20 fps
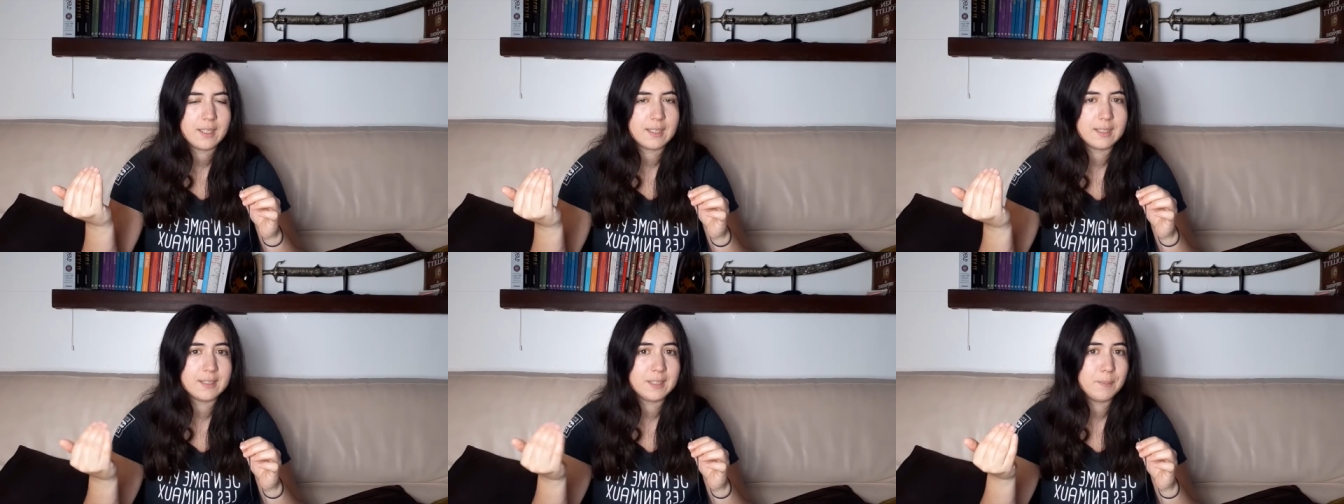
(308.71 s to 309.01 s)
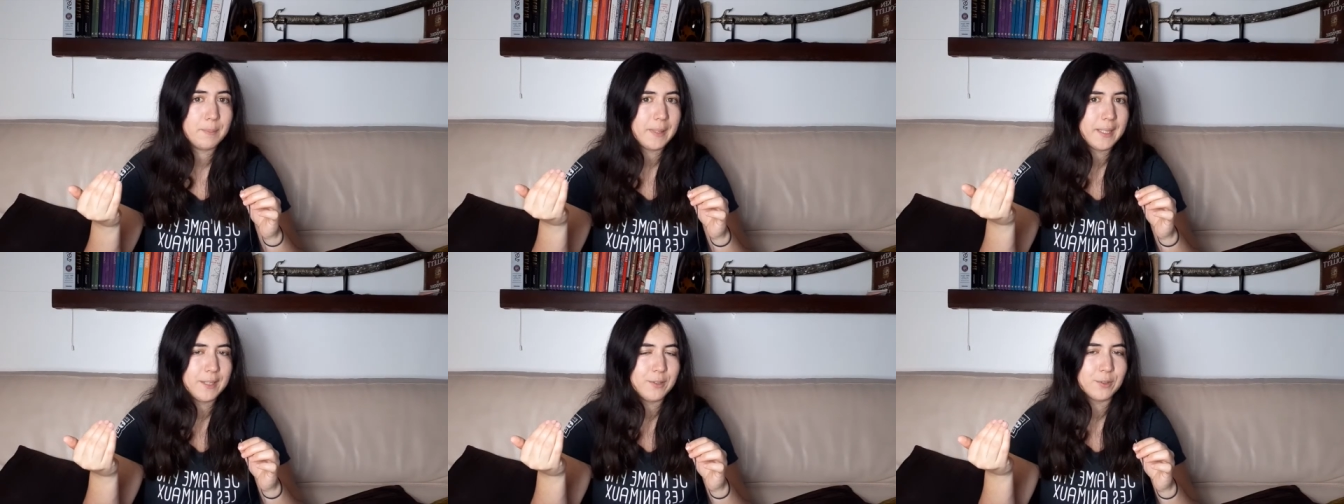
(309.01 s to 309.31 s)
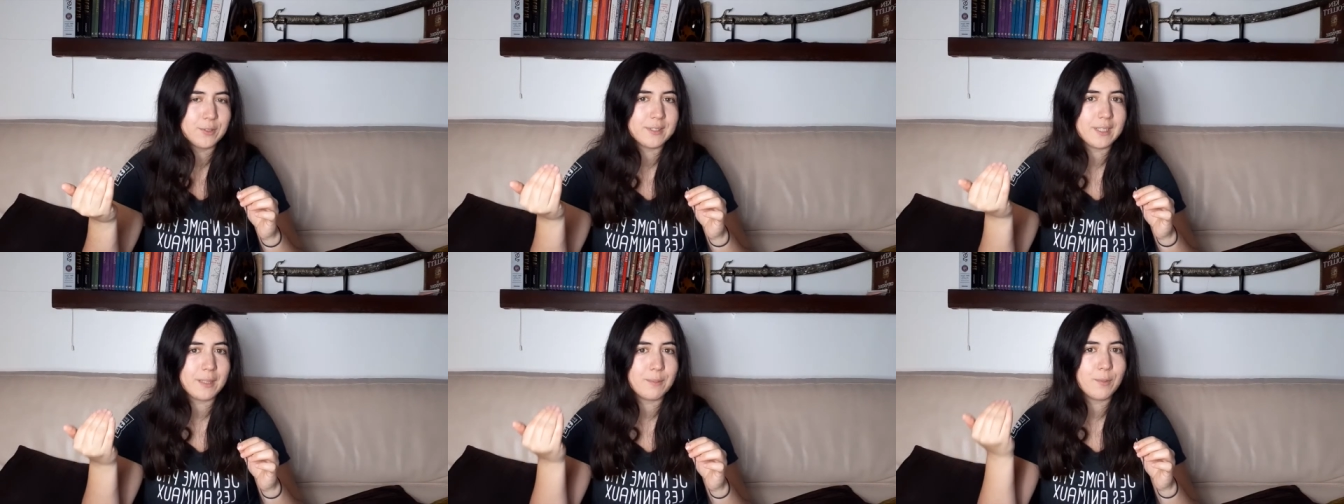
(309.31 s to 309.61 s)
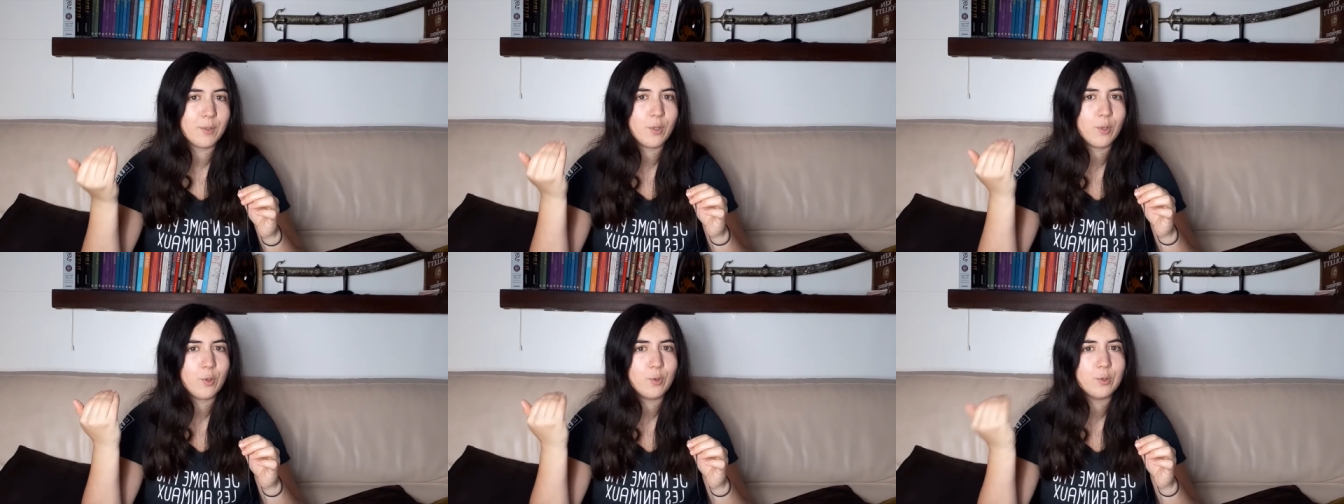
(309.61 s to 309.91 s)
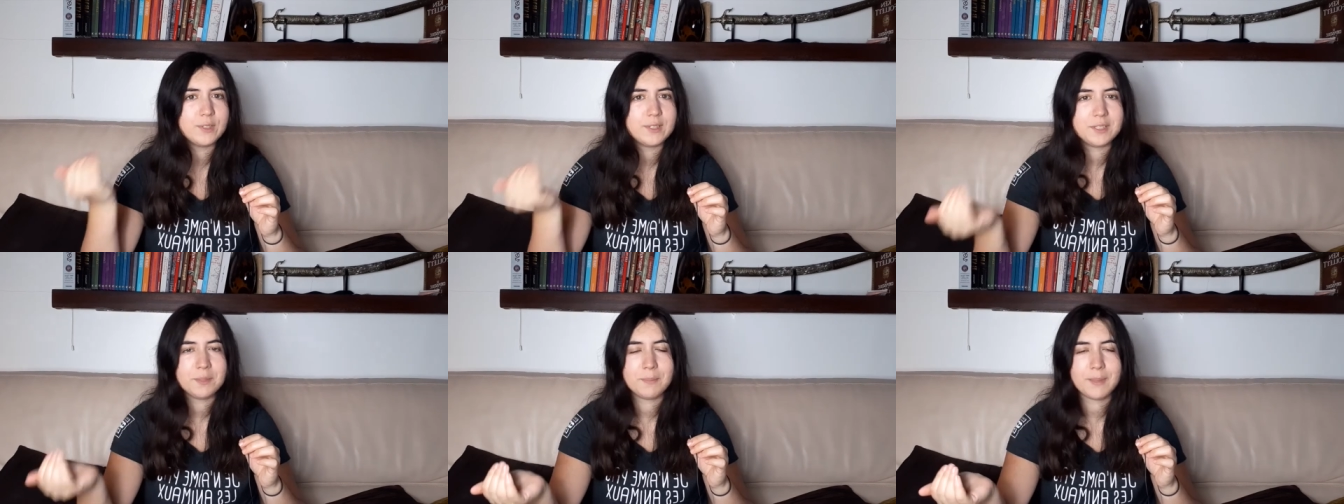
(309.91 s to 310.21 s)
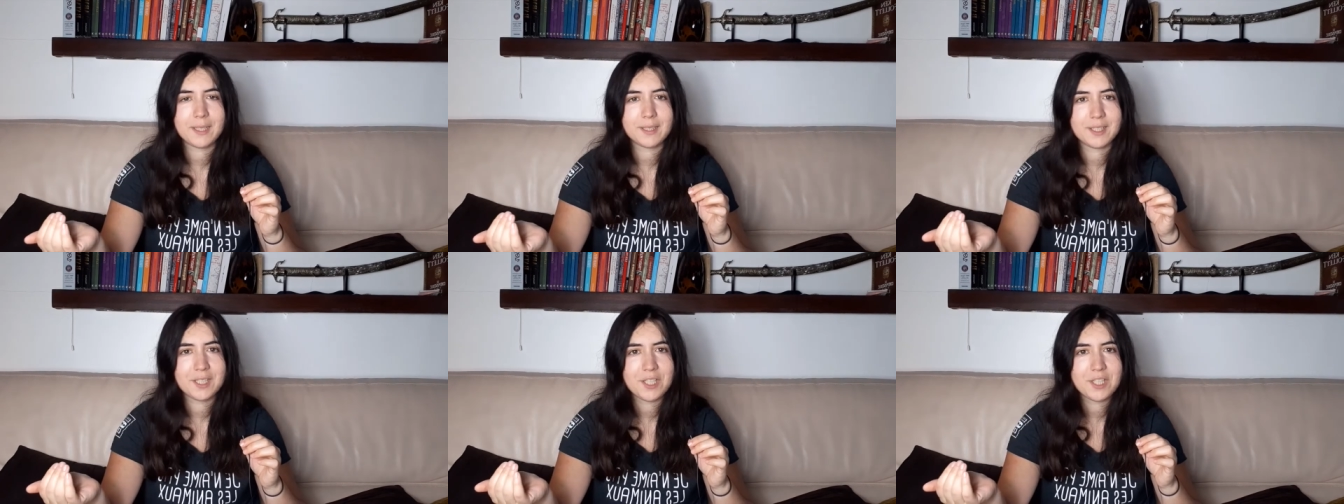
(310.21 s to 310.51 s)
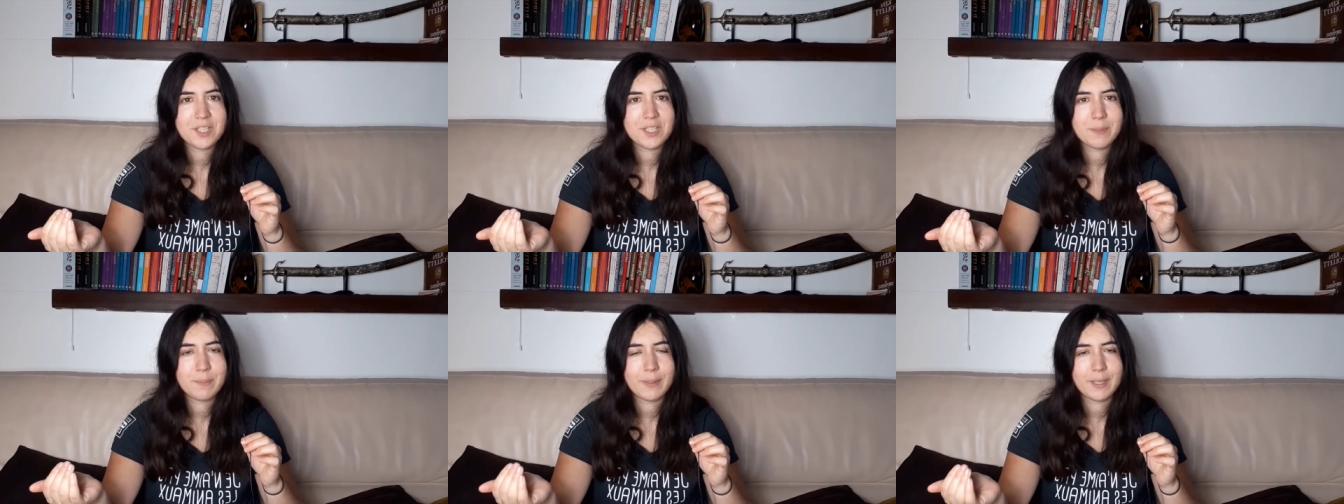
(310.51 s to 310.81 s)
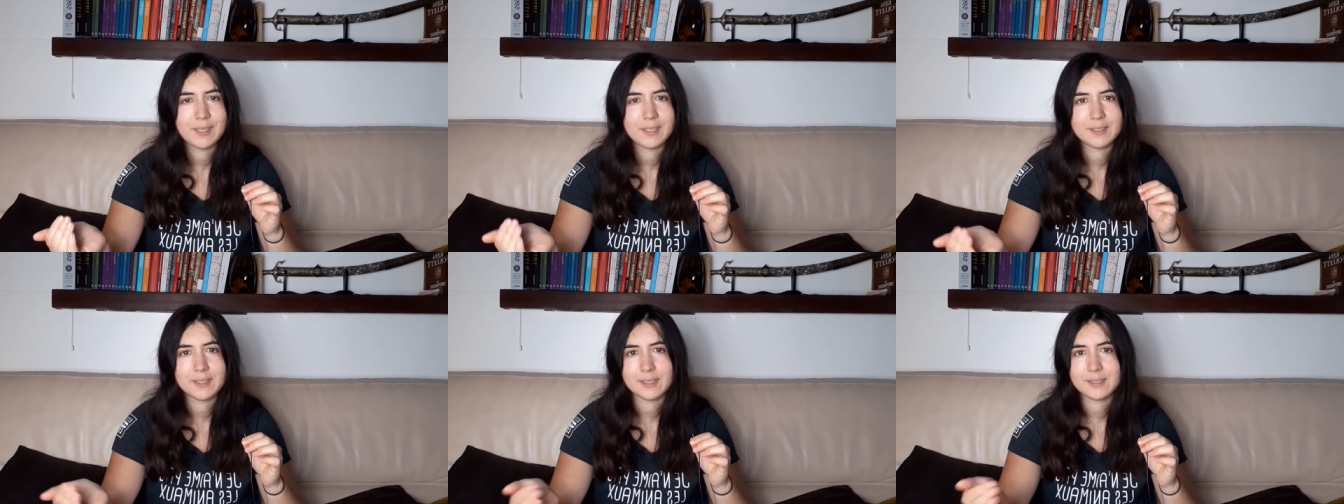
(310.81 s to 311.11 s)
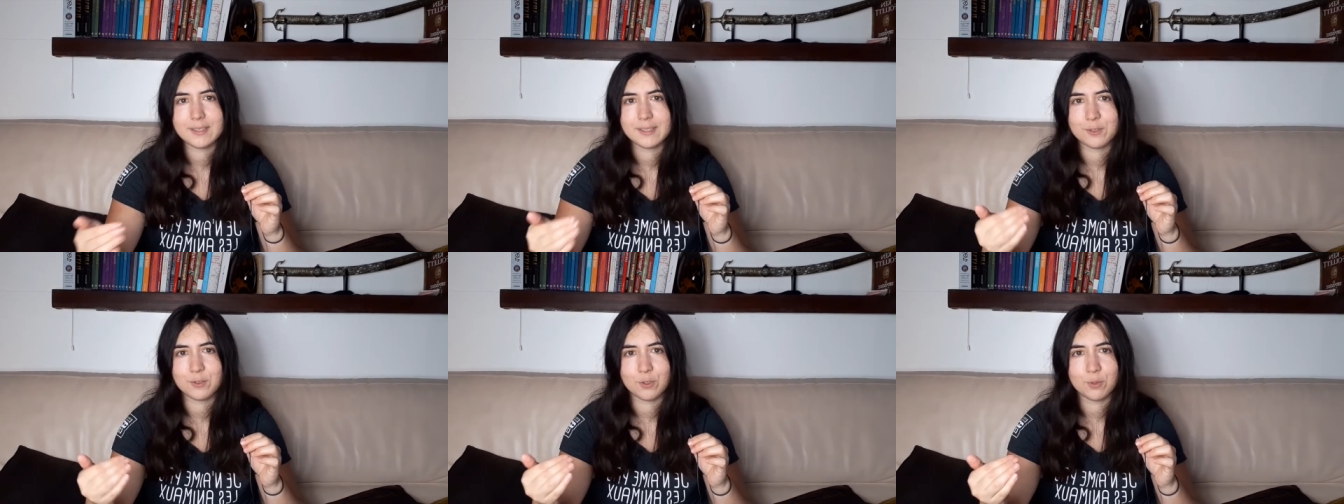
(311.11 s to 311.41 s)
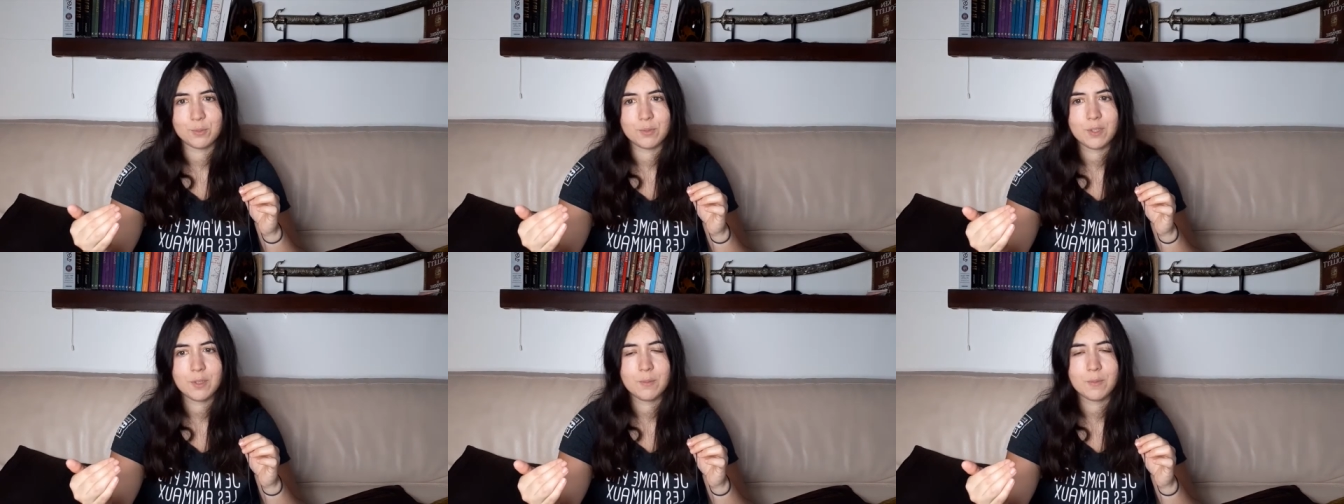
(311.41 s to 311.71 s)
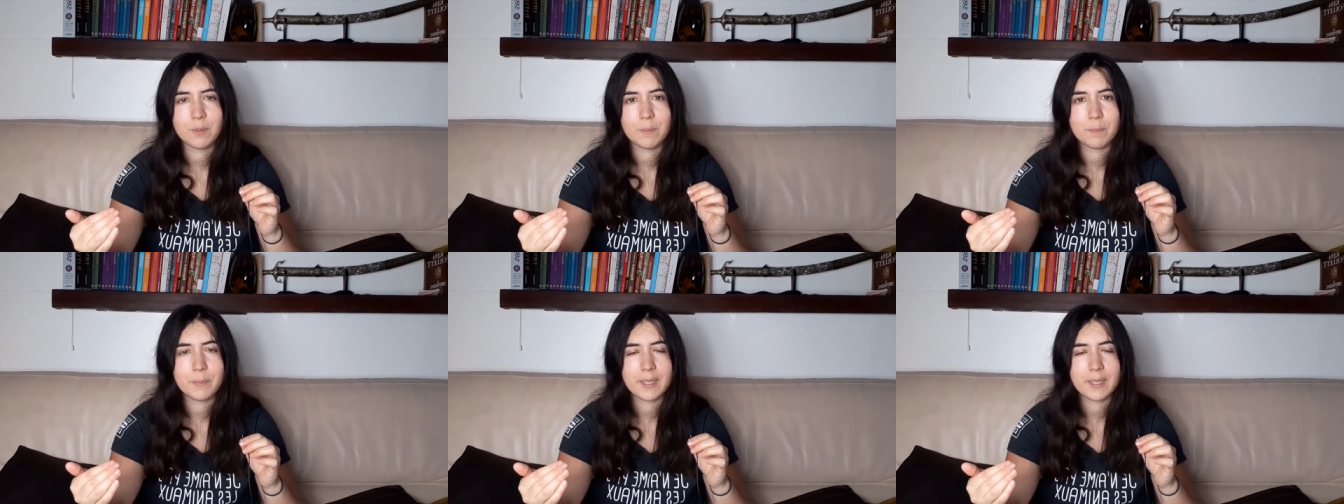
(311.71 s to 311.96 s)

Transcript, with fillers: était paradoxalement aussi partagée par les artistes mêmes.